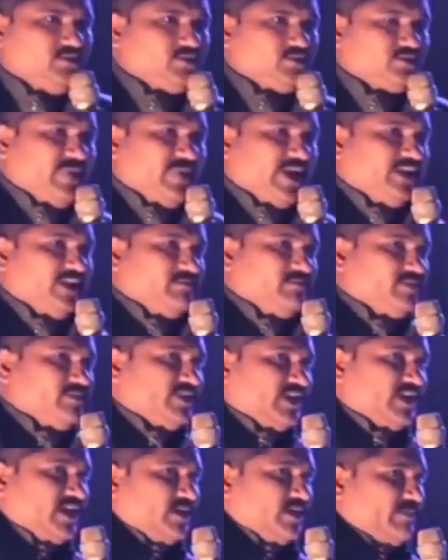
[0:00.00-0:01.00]
उस भाई ने
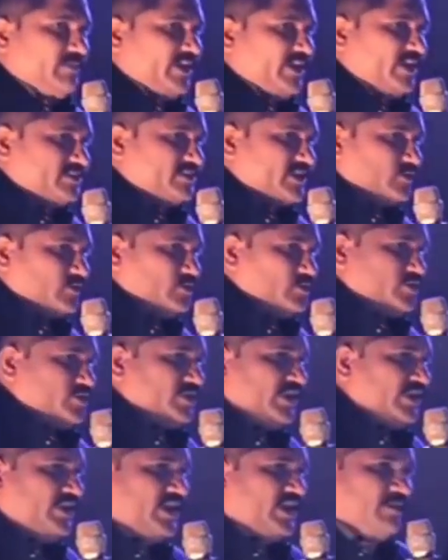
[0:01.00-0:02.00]
मुझे कहा भाई ऐसा कुछ
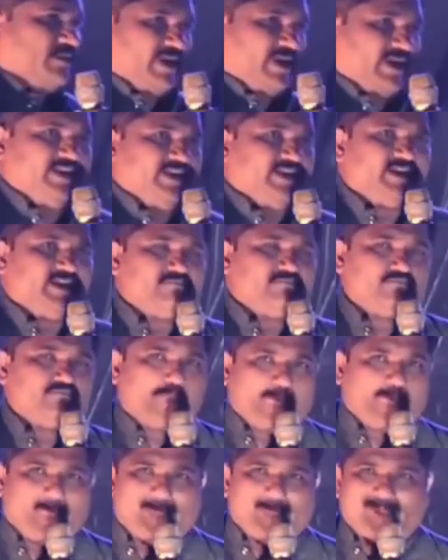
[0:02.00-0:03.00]
नहीं है आप आइए
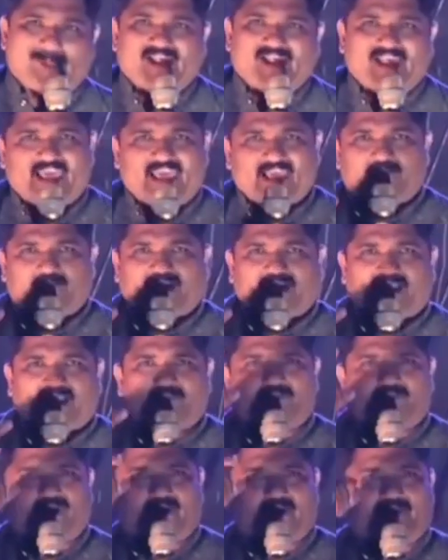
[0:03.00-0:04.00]
एक बार
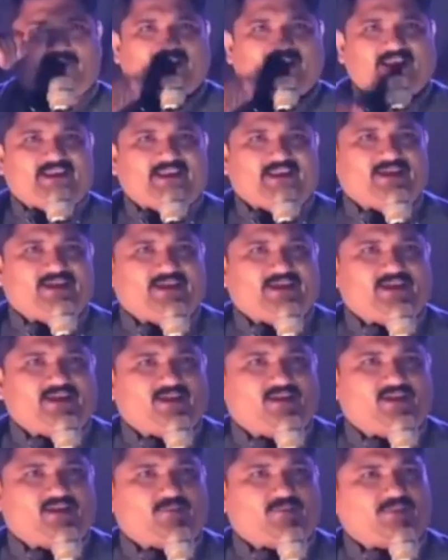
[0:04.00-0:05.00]
आप वहां पर आइए
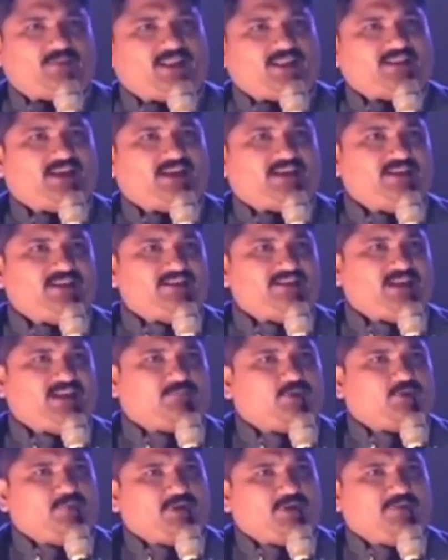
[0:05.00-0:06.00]
और प्रार्थना कीजिए
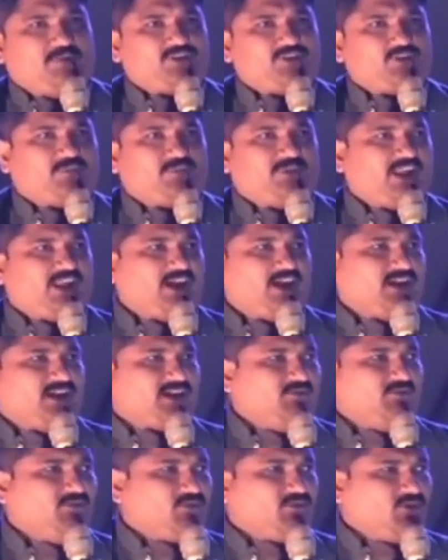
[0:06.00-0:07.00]
आपको परमेश्वर बताएगा
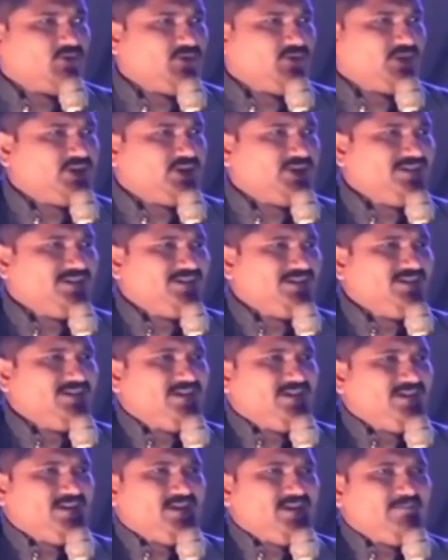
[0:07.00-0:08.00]
कि वो कौन है
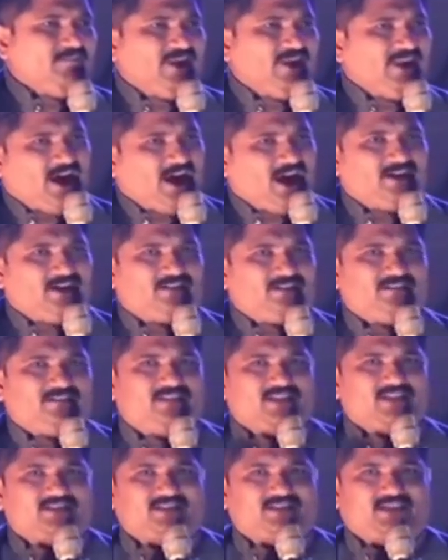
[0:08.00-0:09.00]
मैंने आठ
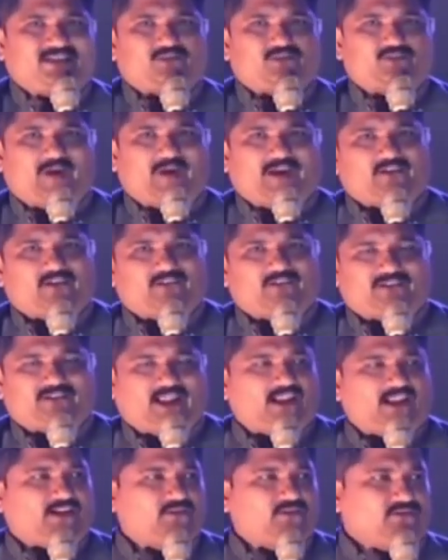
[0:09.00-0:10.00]
दस दिन उस भाई को
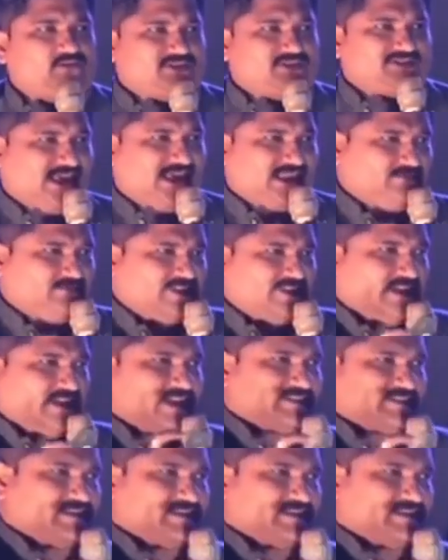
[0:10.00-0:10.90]
टाला क्योंकि सात बजे का